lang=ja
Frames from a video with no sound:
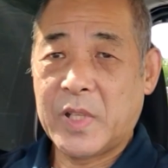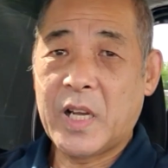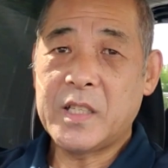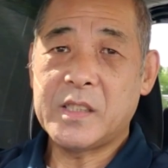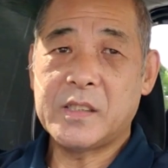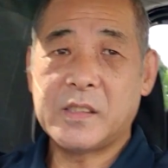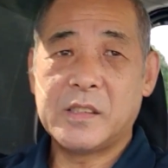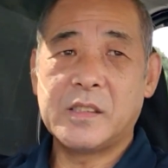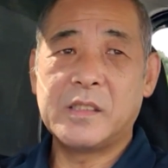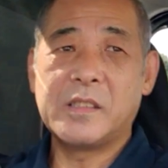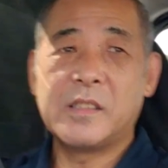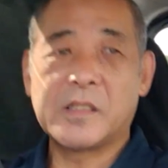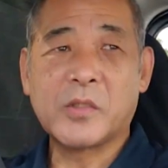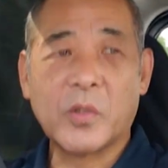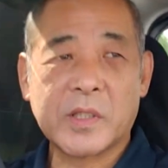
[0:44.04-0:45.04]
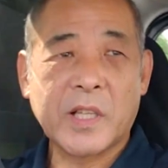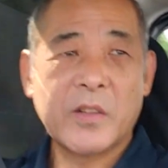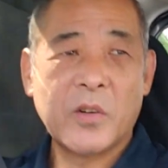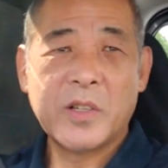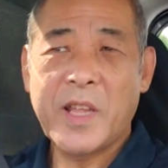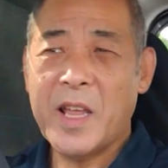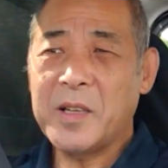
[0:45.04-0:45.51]
はい、そういった
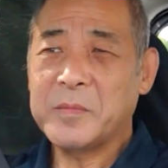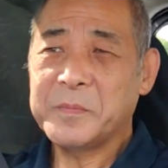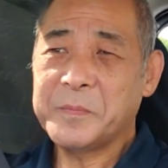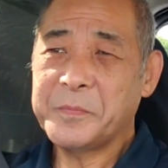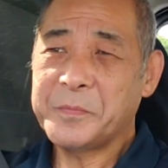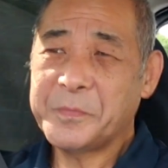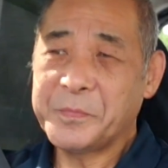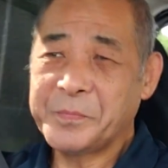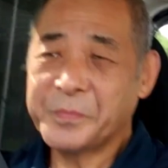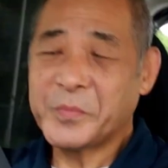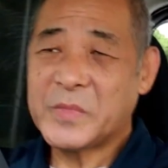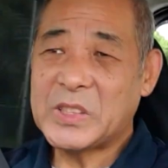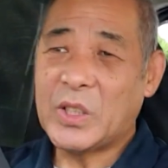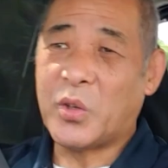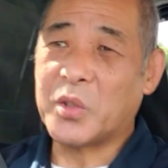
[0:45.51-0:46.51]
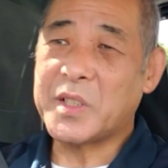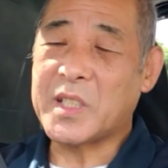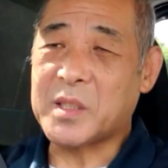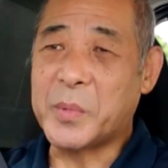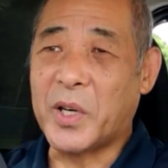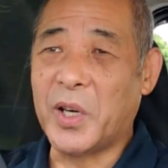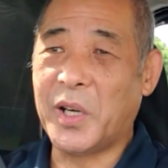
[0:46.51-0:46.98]
ところで本
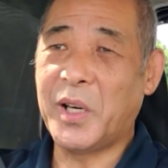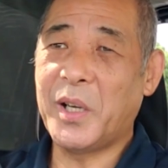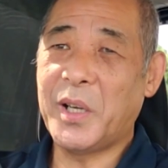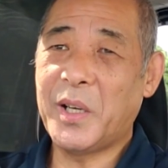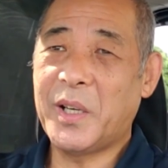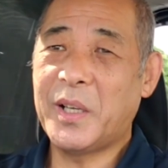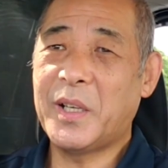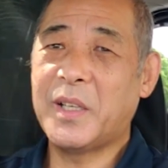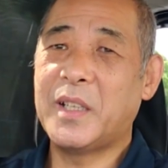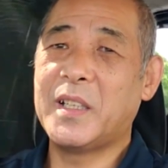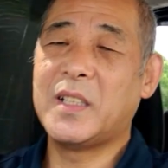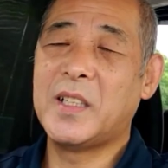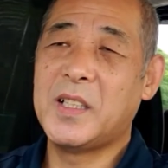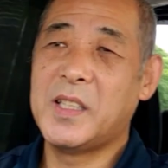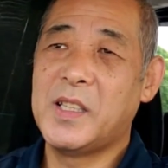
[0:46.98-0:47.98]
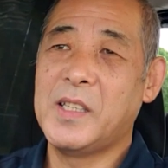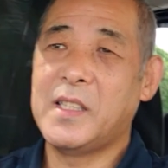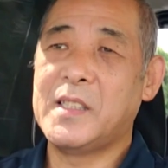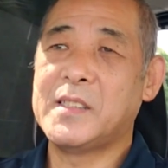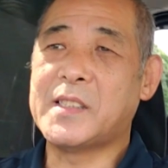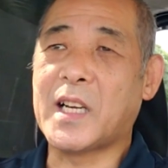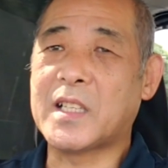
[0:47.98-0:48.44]
日も
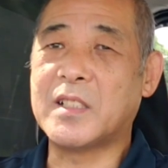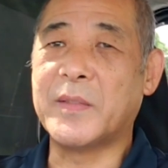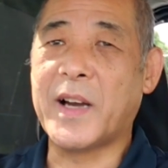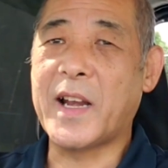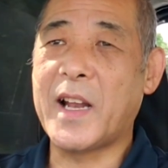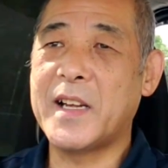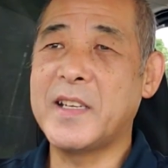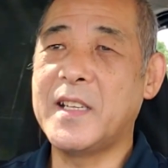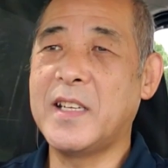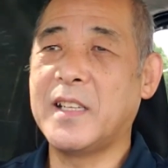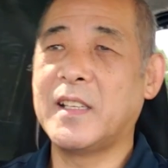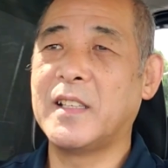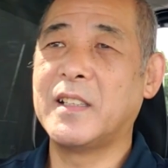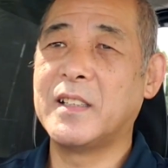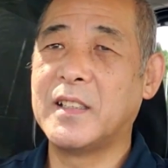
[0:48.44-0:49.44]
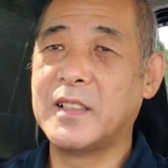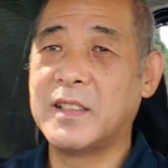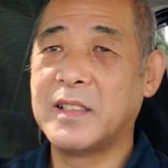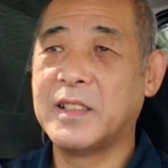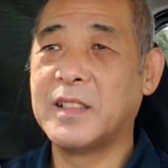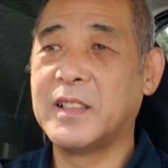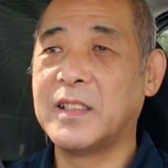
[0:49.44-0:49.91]
ざっくばらんに
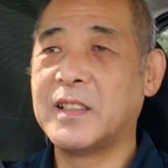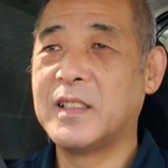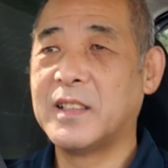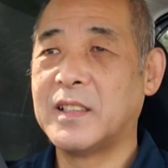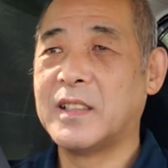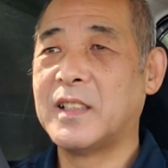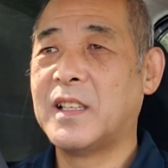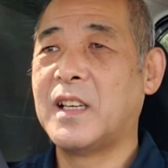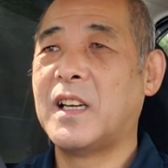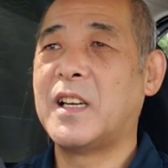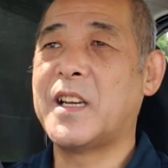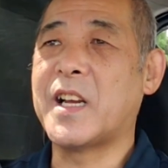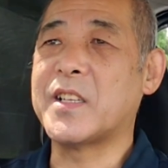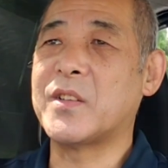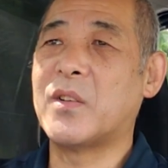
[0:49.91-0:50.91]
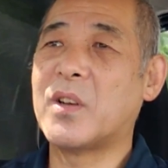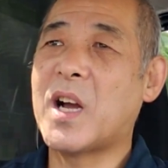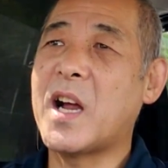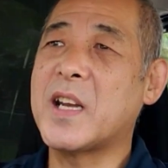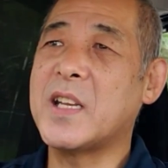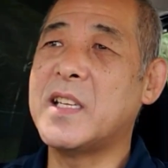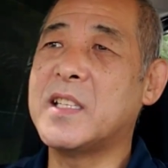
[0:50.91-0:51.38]
ラジオ
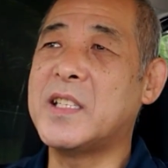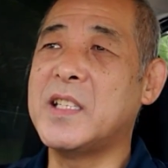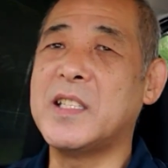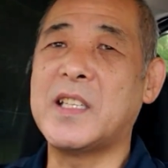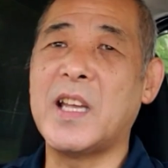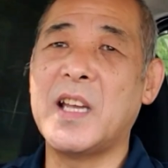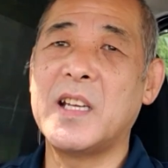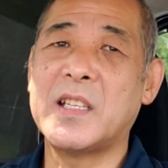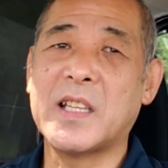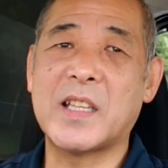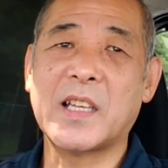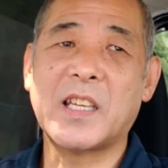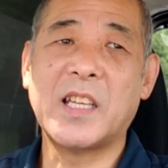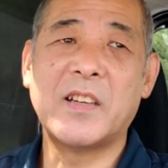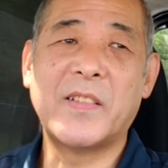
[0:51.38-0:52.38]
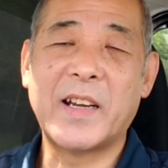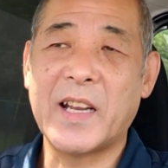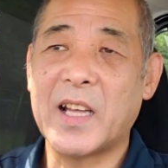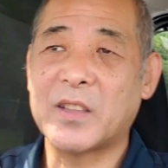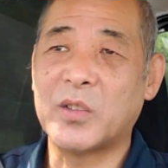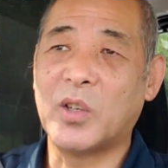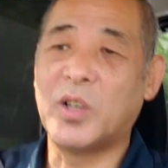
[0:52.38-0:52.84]
代わりに聞いていただければ
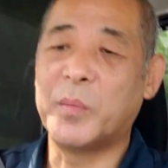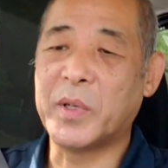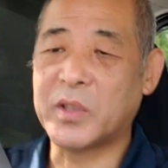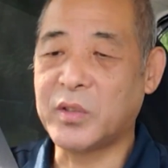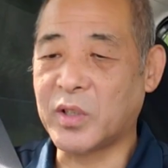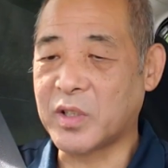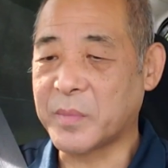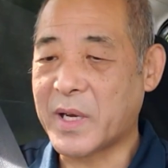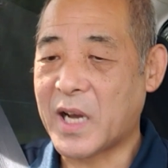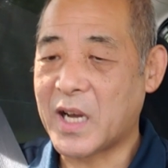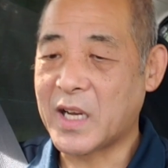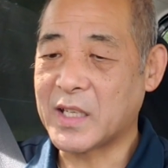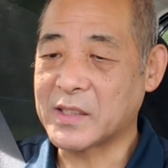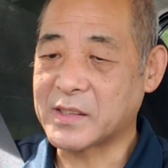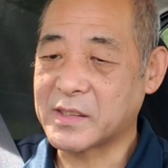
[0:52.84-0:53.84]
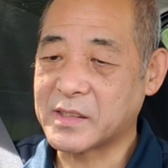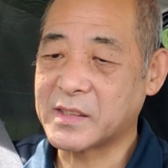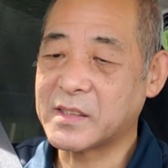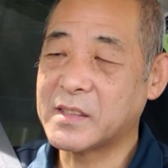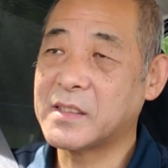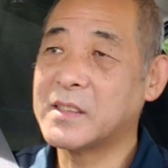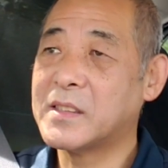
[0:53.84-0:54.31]
なと思っております。
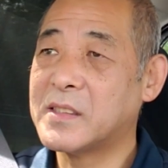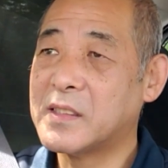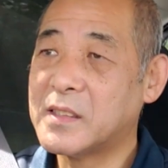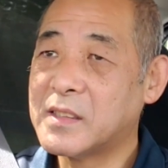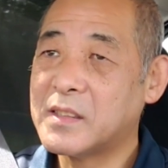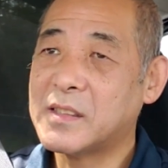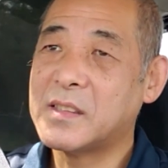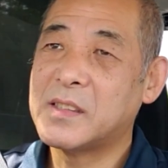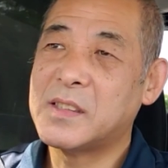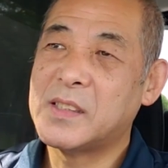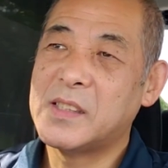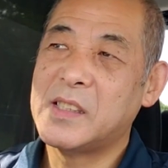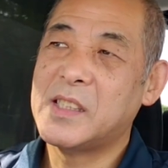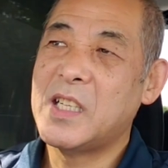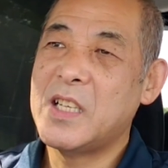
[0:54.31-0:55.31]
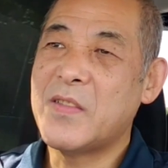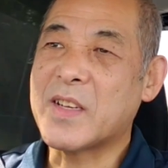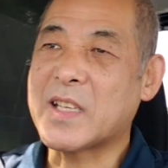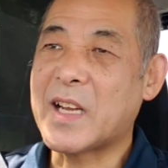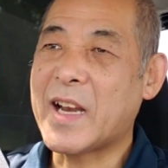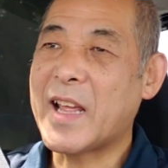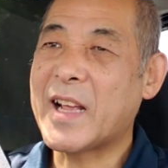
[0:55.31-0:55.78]
今
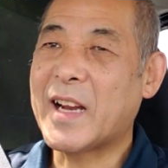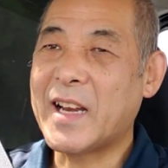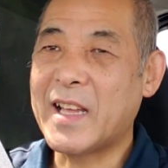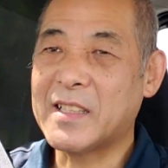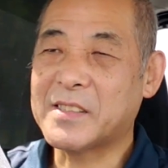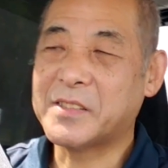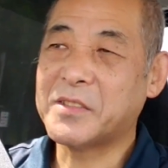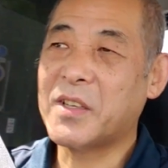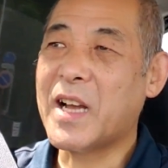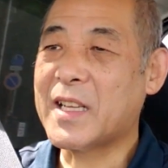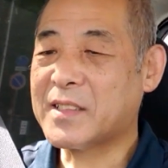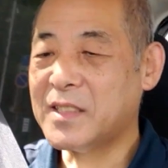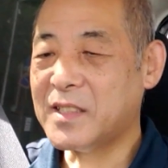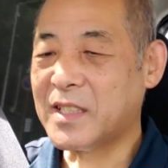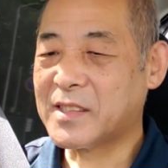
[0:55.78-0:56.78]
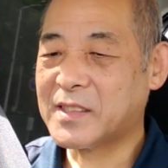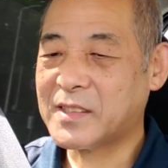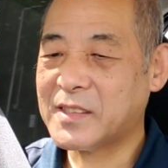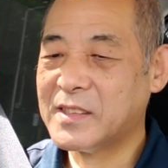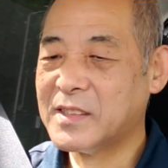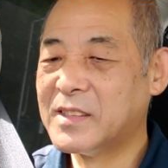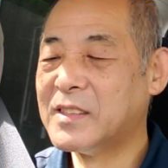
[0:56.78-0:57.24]
車内がねすごい暑いです。